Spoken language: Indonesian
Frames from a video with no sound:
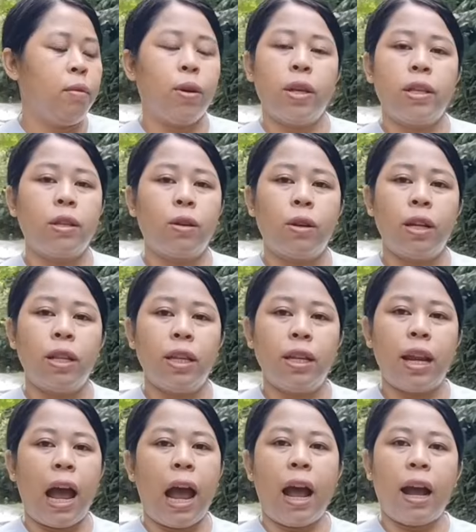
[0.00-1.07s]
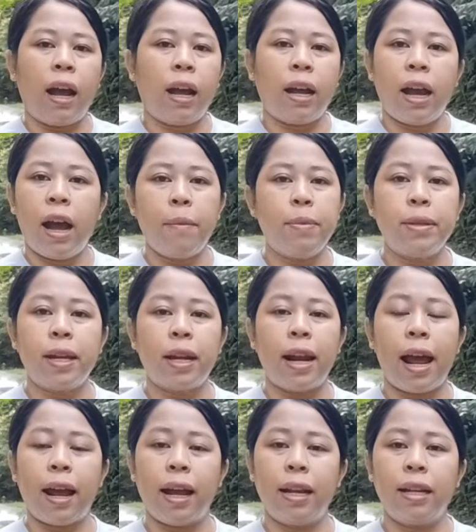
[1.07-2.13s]
mungkin Jono tidak kehabisan
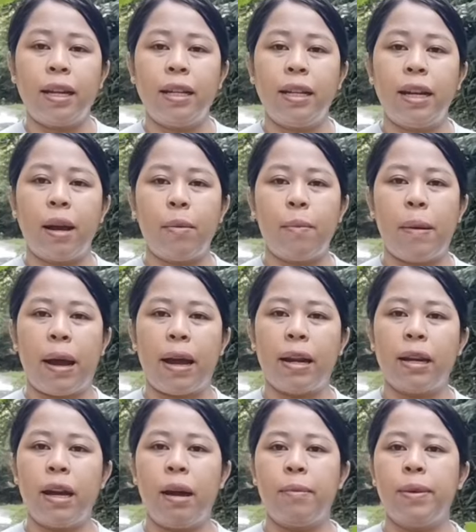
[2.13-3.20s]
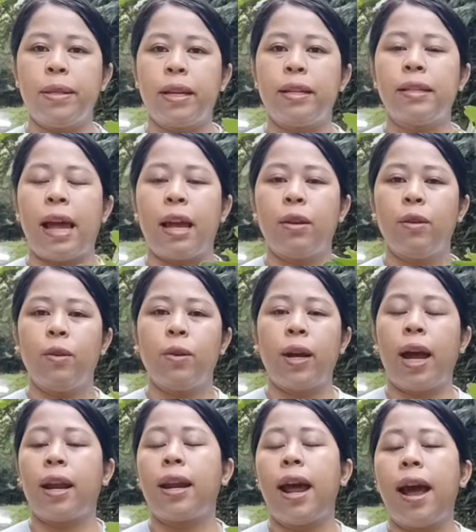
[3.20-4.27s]
akal dan tidak bakal kehabisan sayur
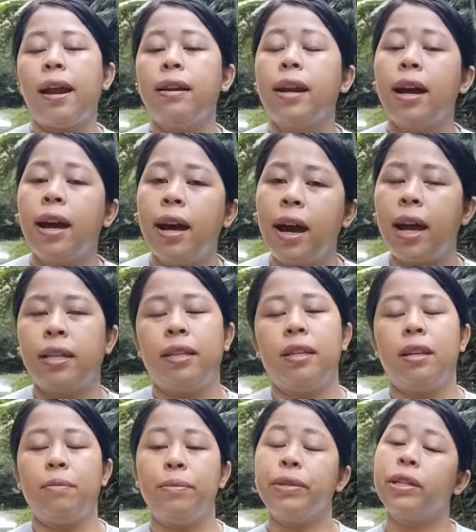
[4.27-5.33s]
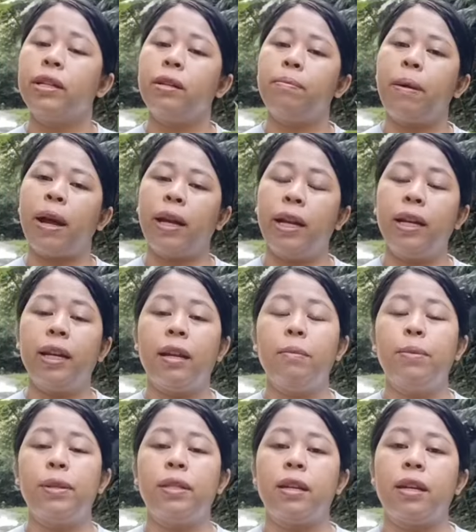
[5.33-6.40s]
karena ada aja yang bisa dipanen dan
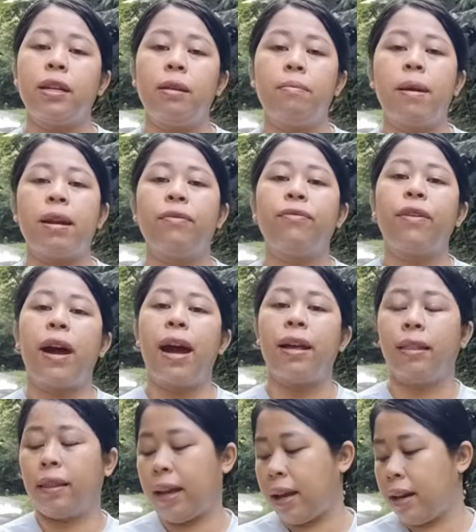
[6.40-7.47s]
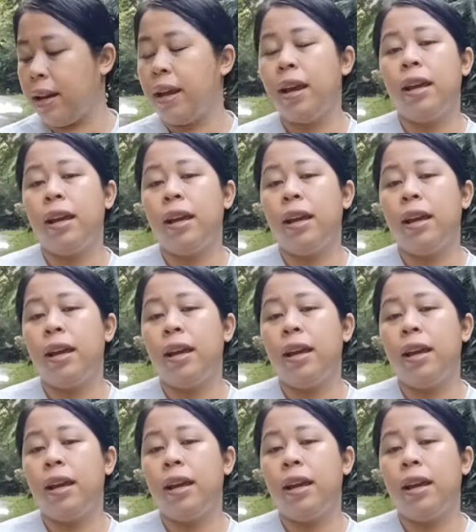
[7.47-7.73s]
bisa dimanfaatkan